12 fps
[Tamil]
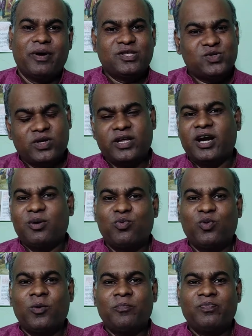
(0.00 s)
பரிசுகளை
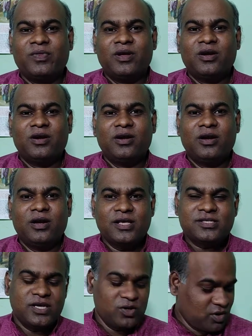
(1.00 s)
அனுப்புவோம் என்ன
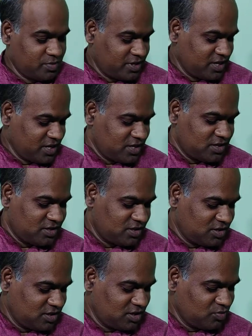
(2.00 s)
செய்யணும் அப்படின்னா
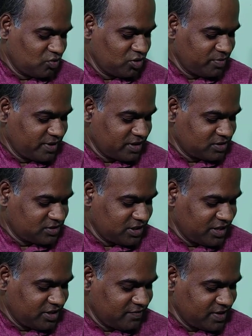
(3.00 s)
இந்த மூணு பேர்
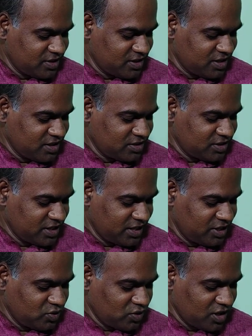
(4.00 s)
ஜே நிவேதா ஏ
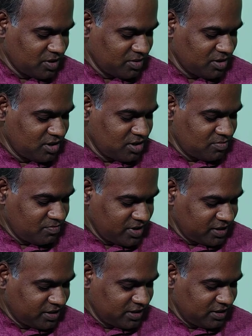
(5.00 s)
லியோரா
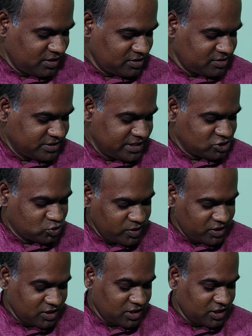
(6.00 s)
மைக்கேல் ஜே
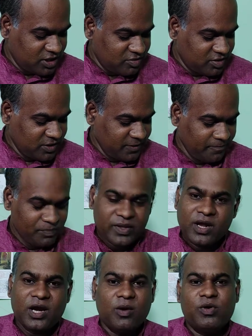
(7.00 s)
ஸ்வேதா நீங்கள் வந்து
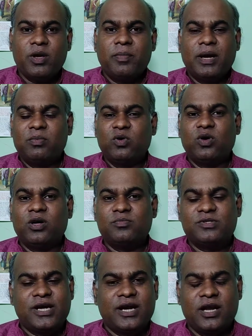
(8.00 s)
நம்முடைய பைபிள்
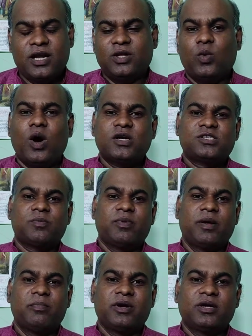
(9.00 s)
உலகம் சேனல் அந்த
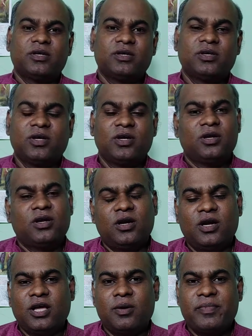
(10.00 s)
வாட்ஸ்அப் நம்பருக்கு
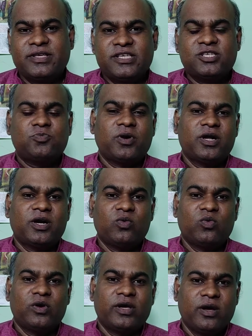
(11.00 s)
நீங்கள் மெசேஜ் பண்ணுங்கள்
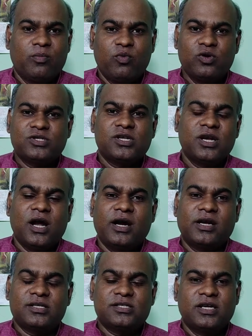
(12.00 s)
உங்களுடைய போஸ்டல்
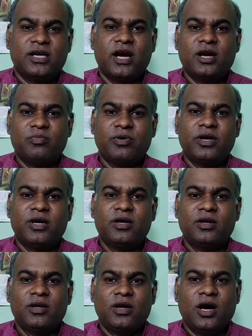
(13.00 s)
அட்ரஸை நீங்கள் அனுப்புங்க
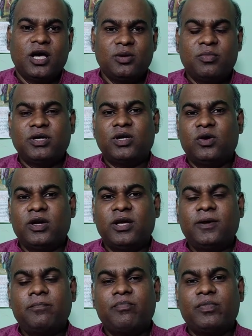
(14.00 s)
அது மட்டும் இல்லை